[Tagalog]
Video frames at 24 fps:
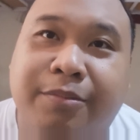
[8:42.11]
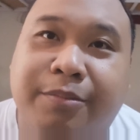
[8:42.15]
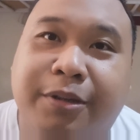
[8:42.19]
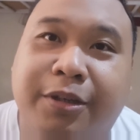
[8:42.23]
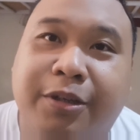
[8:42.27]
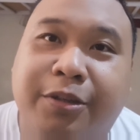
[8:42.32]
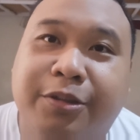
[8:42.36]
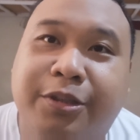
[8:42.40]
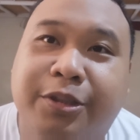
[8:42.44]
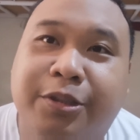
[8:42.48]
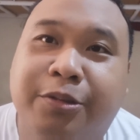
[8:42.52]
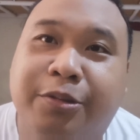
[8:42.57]

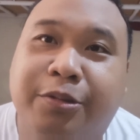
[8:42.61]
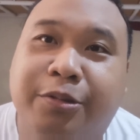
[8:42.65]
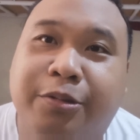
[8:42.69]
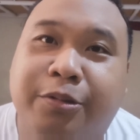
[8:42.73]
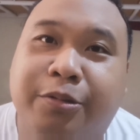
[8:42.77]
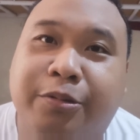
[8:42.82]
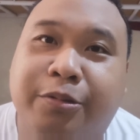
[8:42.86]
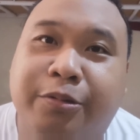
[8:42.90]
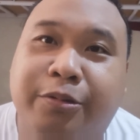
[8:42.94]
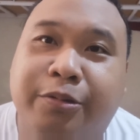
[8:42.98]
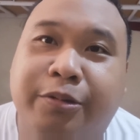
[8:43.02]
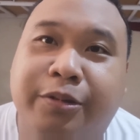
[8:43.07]
pero
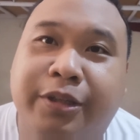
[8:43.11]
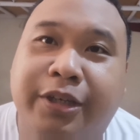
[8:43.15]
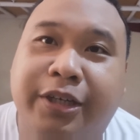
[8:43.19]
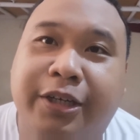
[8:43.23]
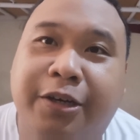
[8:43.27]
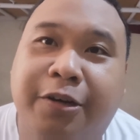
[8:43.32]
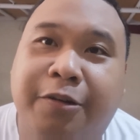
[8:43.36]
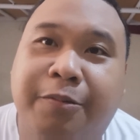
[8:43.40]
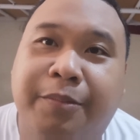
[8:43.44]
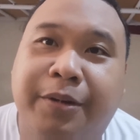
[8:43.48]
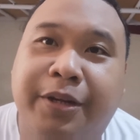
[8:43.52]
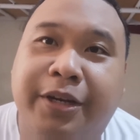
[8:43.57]
siguro kung
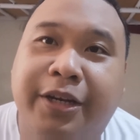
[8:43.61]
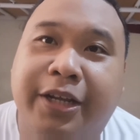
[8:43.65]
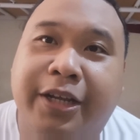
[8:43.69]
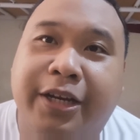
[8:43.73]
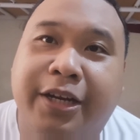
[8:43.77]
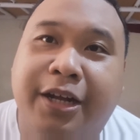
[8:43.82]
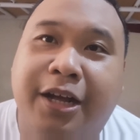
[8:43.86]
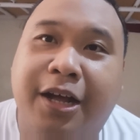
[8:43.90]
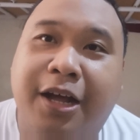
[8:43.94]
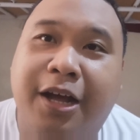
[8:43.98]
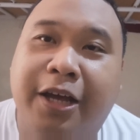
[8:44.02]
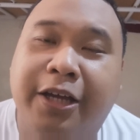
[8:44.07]
ikaw man eh
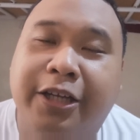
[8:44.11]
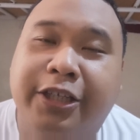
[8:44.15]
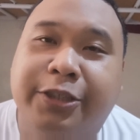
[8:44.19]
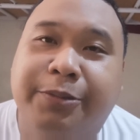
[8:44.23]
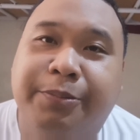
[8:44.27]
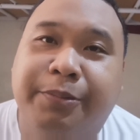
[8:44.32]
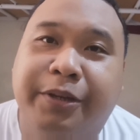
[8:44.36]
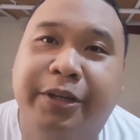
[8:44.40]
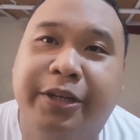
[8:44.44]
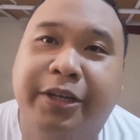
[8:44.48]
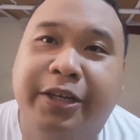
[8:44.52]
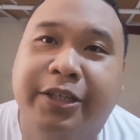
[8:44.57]

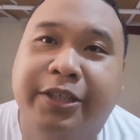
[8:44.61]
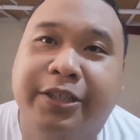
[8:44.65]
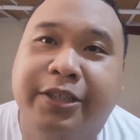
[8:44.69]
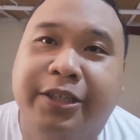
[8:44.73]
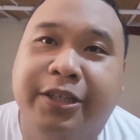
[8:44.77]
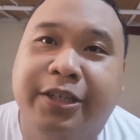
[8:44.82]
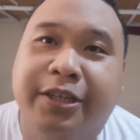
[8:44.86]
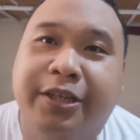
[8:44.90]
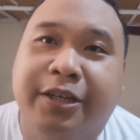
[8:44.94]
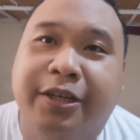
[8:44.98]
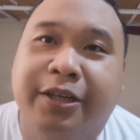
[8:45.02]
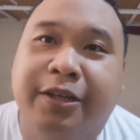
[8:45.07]
nakaka-experience
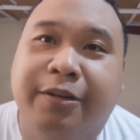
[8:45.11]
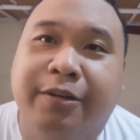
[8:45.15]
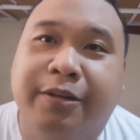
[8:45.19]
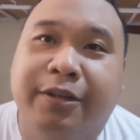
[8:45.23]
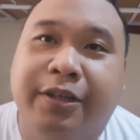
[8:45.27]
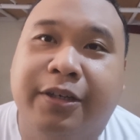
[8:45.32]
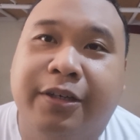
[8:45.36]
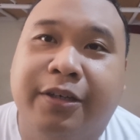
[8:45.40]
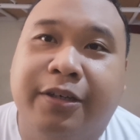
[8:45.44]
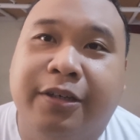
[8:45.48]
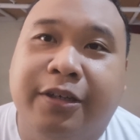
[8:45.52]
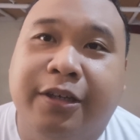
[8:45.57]
din ng
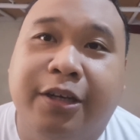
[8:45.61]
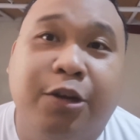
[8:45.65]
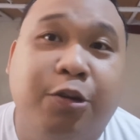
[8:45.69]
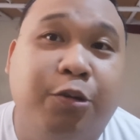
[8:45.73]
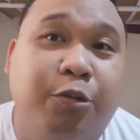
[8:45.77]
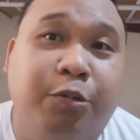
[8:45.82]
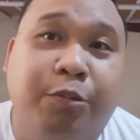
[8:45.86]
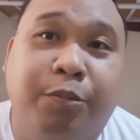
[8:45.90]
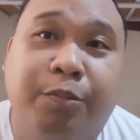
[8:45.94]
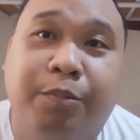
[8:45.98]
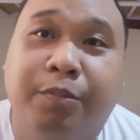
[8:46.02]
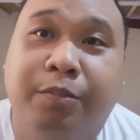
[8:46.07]

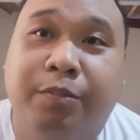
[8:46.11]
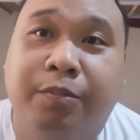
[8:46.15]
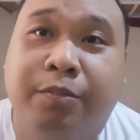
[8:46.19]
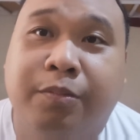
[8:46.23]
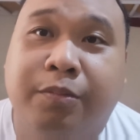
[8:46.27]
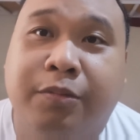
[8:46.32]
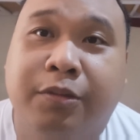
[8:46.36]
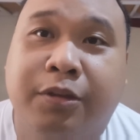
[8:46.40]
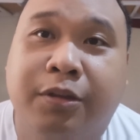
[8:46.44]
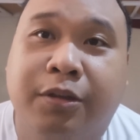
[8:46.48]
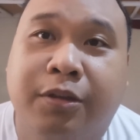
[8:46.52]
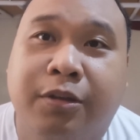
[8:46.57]
ganong
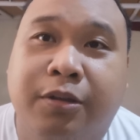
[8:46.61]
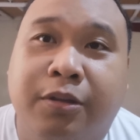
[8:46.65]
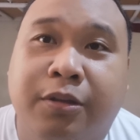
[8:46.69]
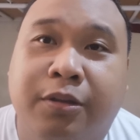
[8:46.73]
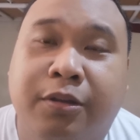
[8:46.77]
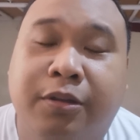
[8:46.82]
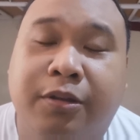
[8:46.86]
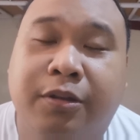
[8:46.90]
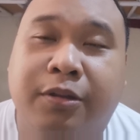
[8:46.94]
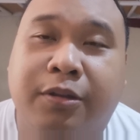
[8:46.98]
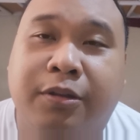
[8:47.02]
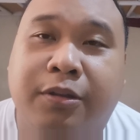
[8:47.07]

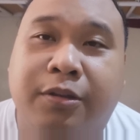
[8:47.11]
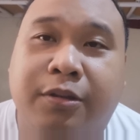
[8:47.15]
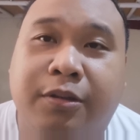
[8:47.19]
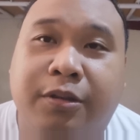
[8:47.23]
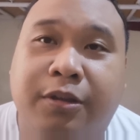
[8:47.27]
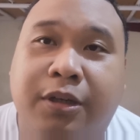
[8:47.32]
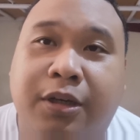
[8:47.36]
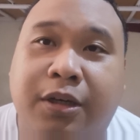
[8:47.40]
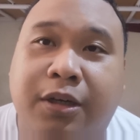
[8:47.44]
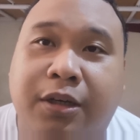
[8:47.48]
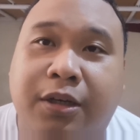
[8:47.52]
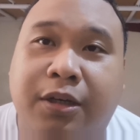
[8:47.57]

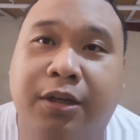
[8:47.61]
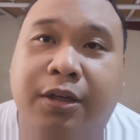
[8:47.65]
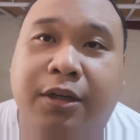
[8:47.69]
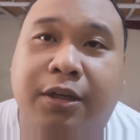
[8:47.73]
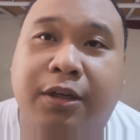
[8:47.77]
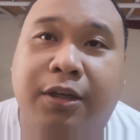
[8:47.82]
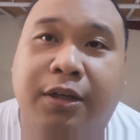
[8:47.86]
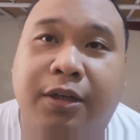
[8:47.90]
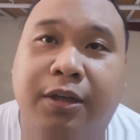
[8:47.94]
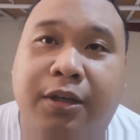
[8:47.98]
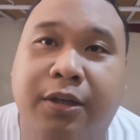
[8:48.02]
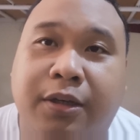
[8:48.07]

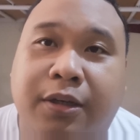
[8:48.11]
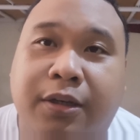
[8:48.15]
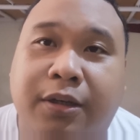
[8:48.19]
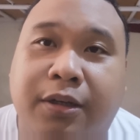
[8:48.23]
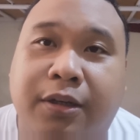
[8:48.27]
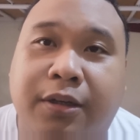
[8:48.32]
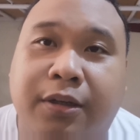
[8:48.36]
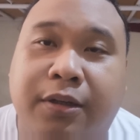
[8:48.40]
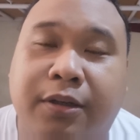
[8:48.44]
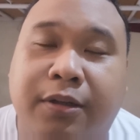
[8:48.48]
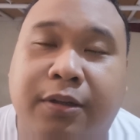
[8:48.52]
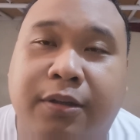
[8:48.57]

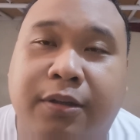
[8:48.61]
uh,